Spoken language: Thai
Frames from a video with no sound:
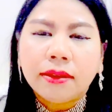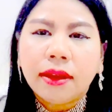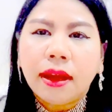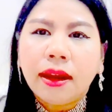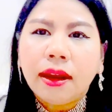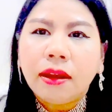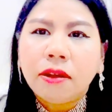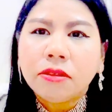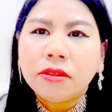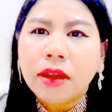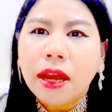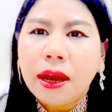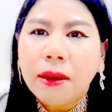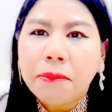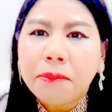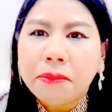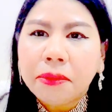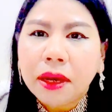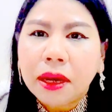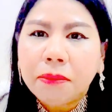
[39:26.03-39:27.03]
ถ้าเรา
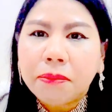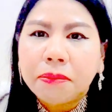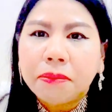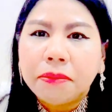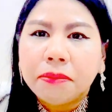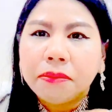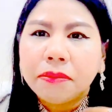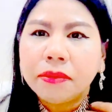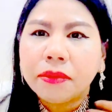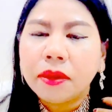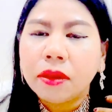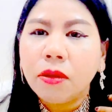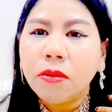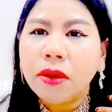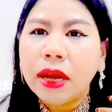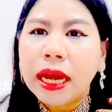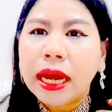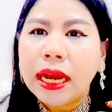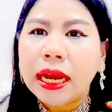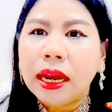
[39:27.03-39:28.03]
ทำกับโรง
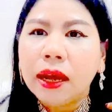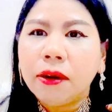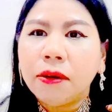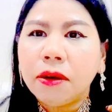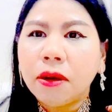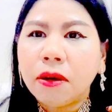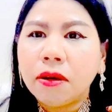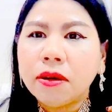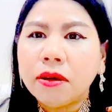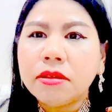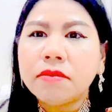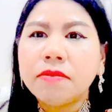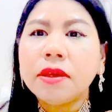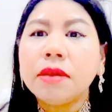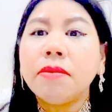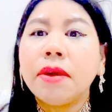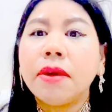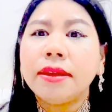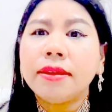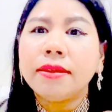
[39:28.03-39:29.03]
งานเราเราก็จะมี
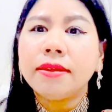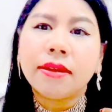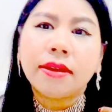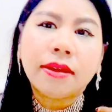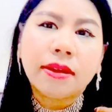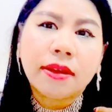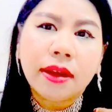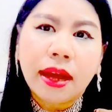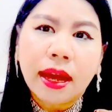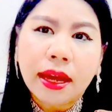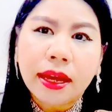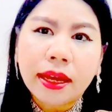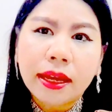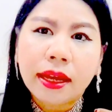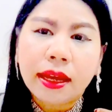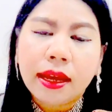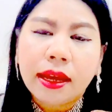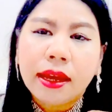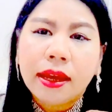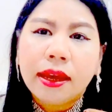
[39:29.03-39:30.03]
ใบเซอร์ให้
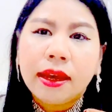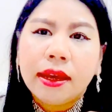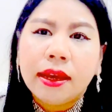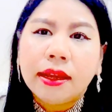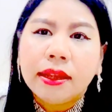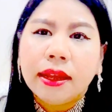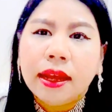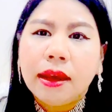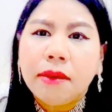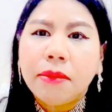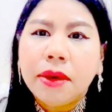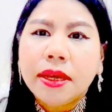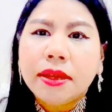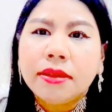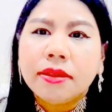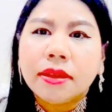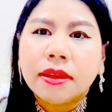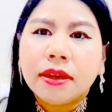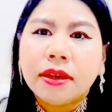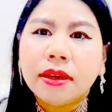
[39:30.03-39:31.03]
นะคะใบ
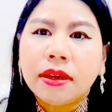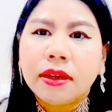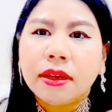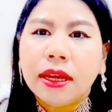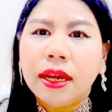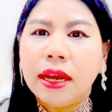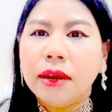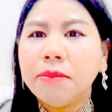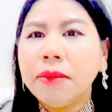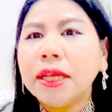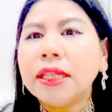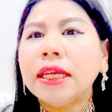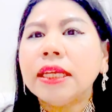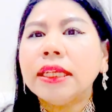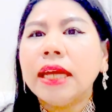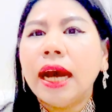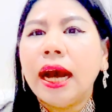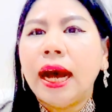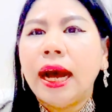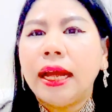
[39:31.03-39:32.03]
เซอร์นะคะมาตร
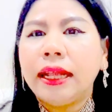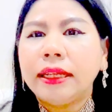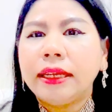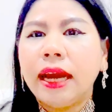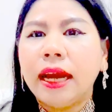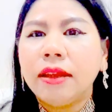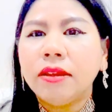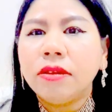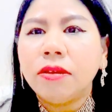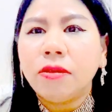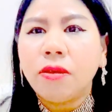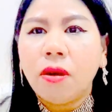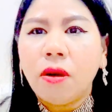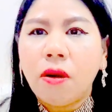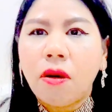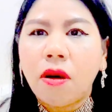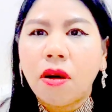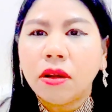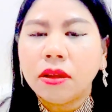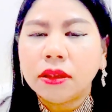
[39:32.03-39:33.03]
ฐานการส่งอ
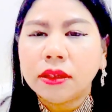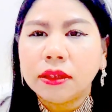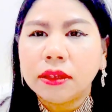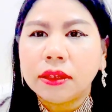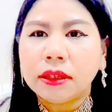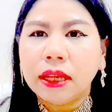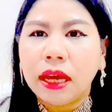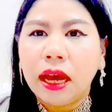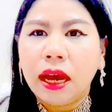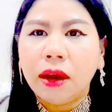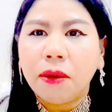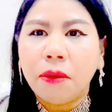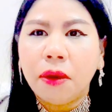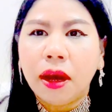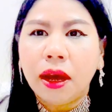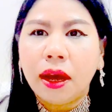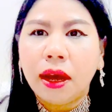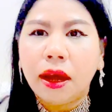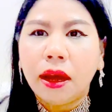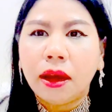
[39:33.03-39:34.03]
อกนะคะ
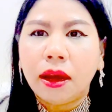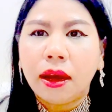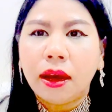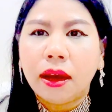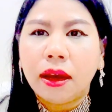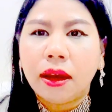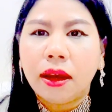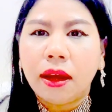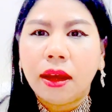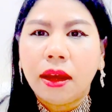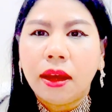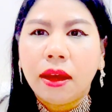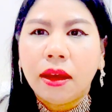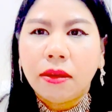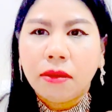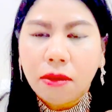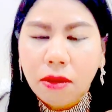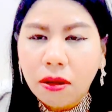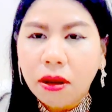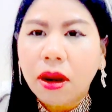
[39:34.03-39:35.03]
ว่า
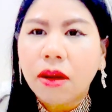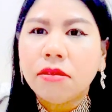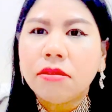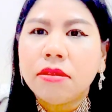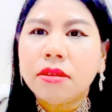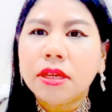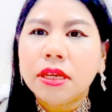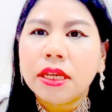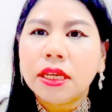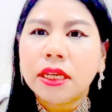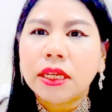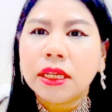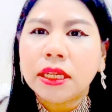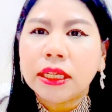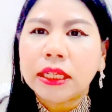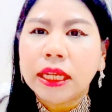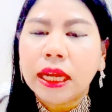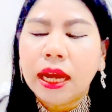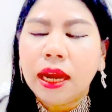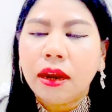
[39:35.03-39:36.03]
ของเราจริง
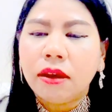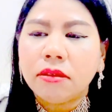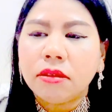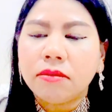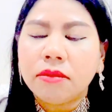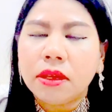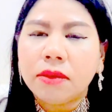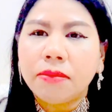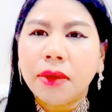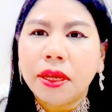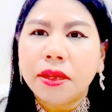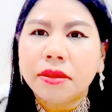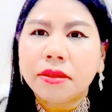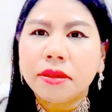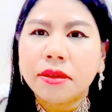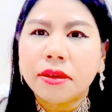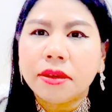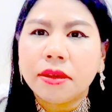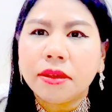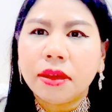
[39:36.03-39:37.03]
นะคะเราจะมีใบเซ
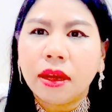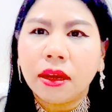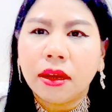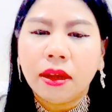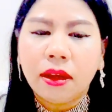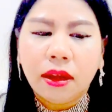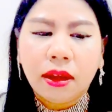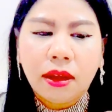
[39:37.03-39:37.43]
อร์จาก